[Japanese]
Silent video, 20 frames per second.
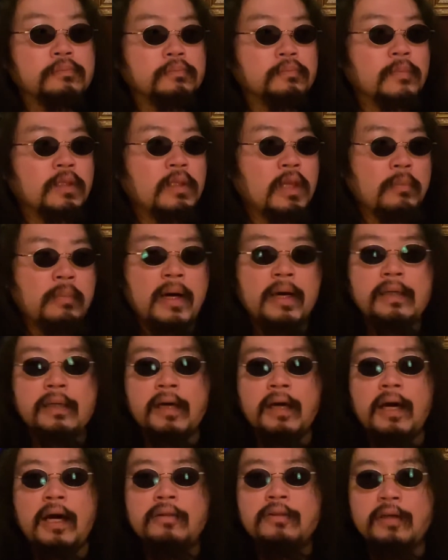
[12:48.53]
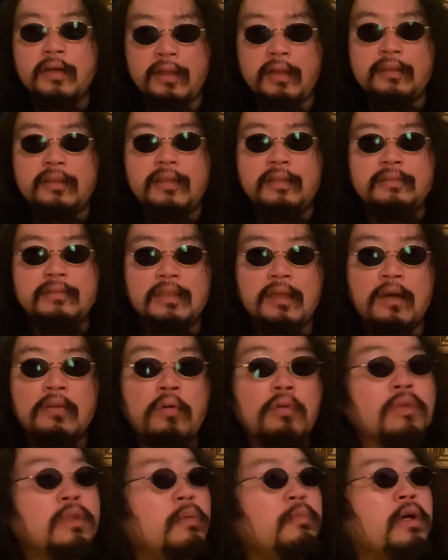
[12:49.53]
いや前からあるからって感じで、
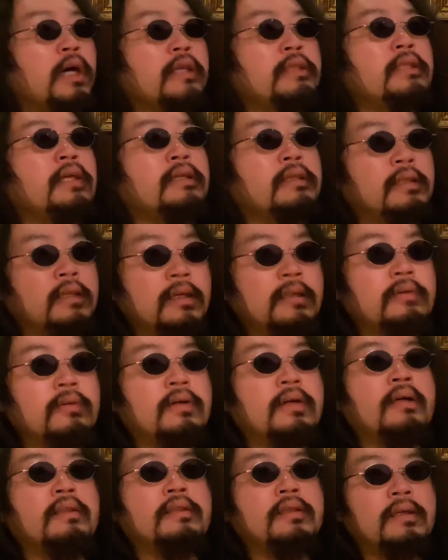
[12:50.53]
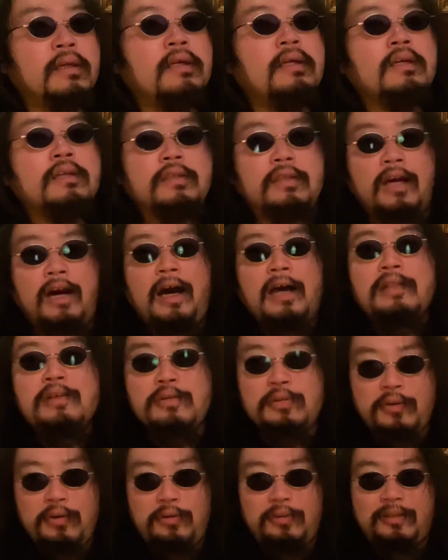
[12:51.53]
こんなもんあったっけとかって、いやあ
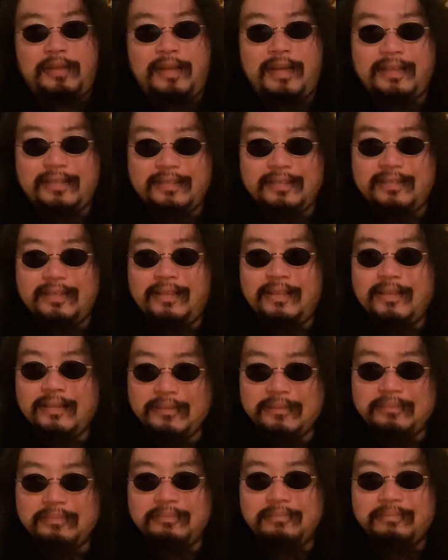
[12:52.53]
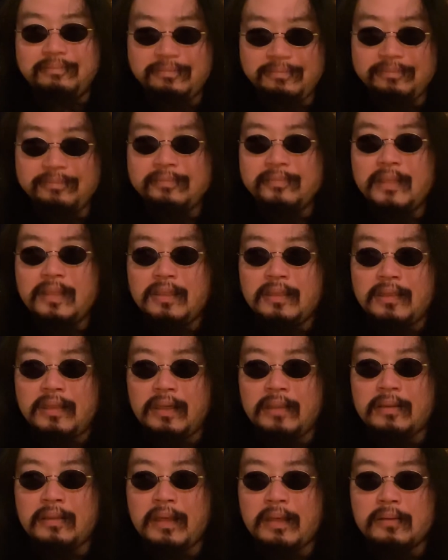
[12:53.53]
るよって感じでね。
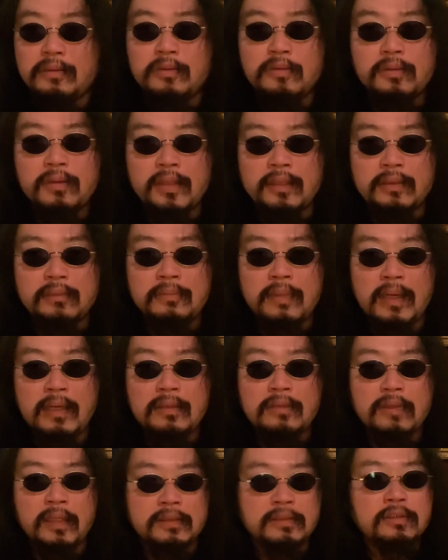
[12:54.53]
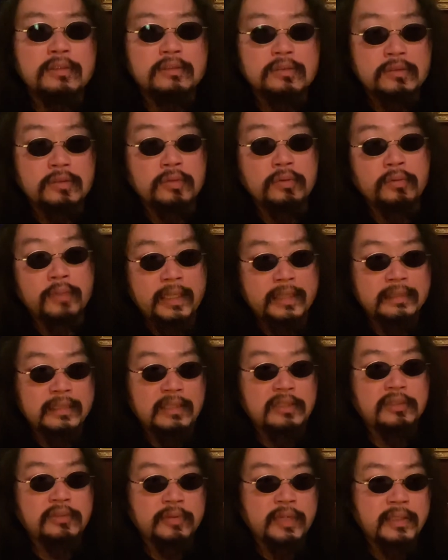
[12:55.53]
でその方、とかそのお客さ
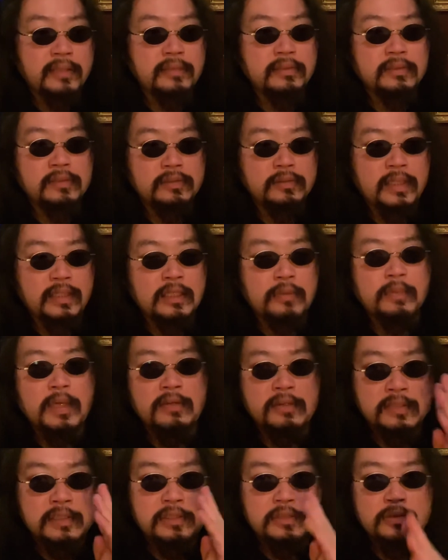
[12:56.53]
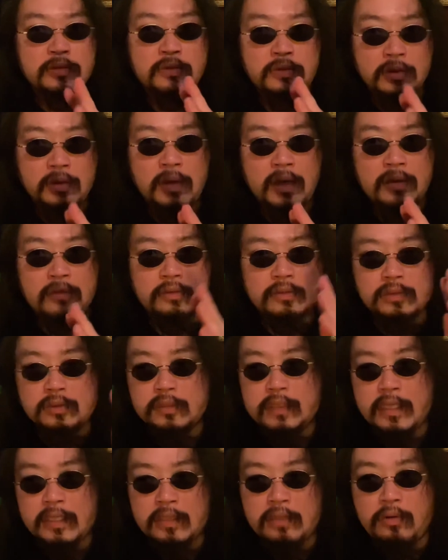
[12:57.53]
ん座ってもらう位置を
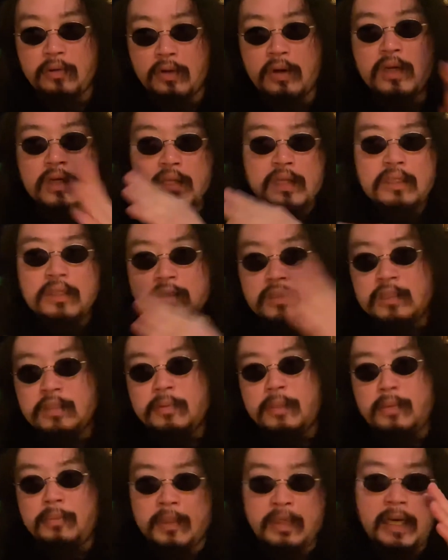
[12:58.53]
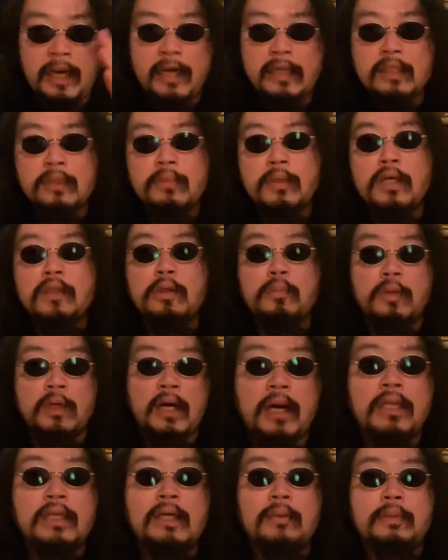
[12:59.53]
席を日々変えてもらうの
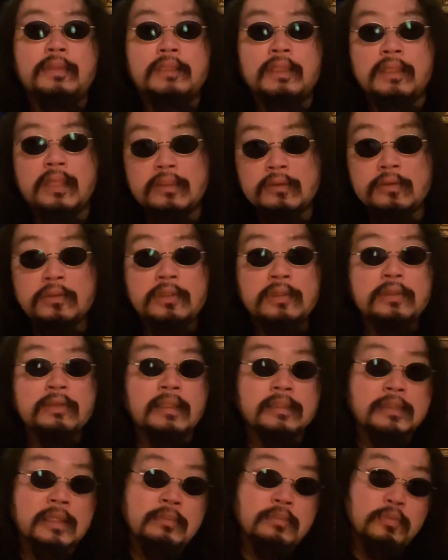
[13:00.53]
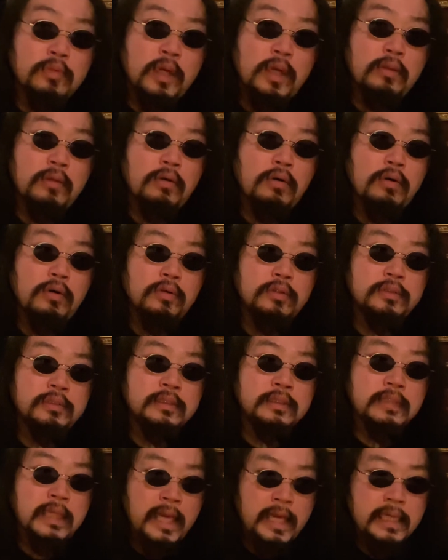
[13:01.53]
もかもしれない。うちは全部好
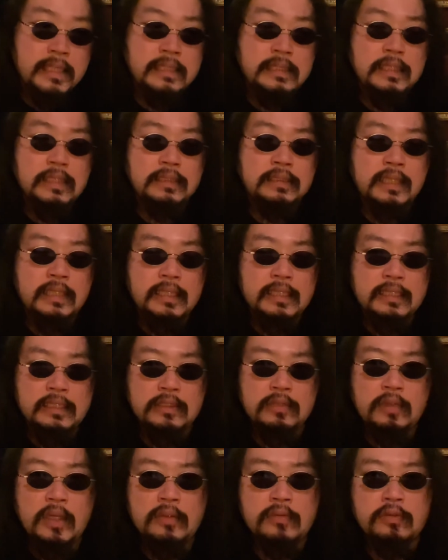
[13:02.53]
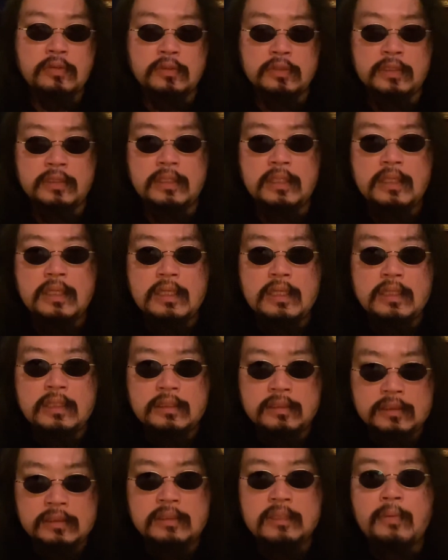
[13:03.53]
きな席に座るように
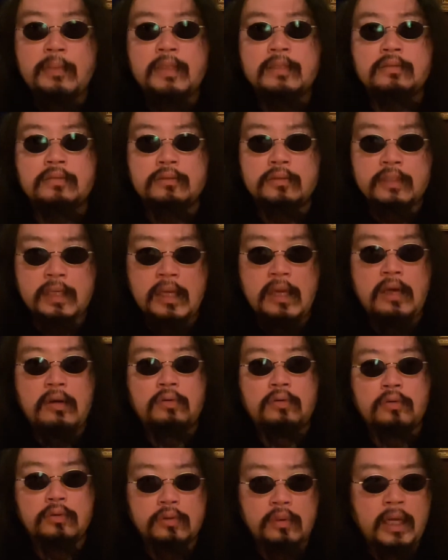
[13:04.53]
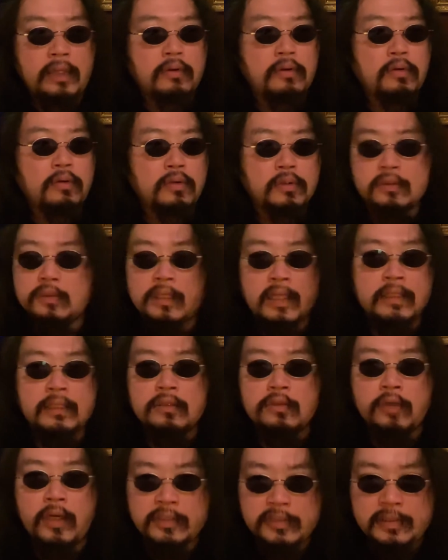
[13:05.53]
してますので、ほとんど
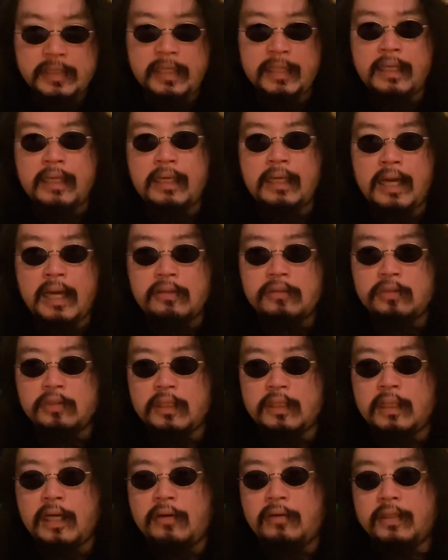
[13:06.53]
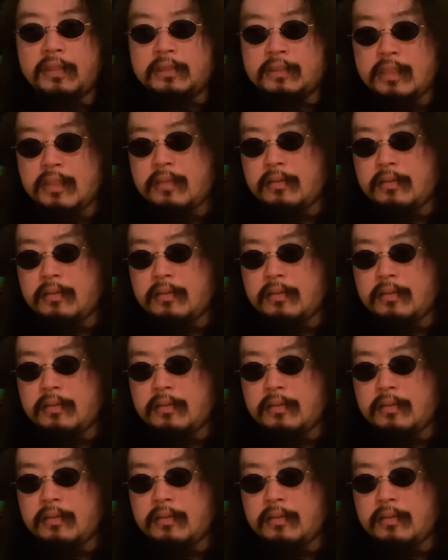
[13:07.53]
予約がある時以外はですね。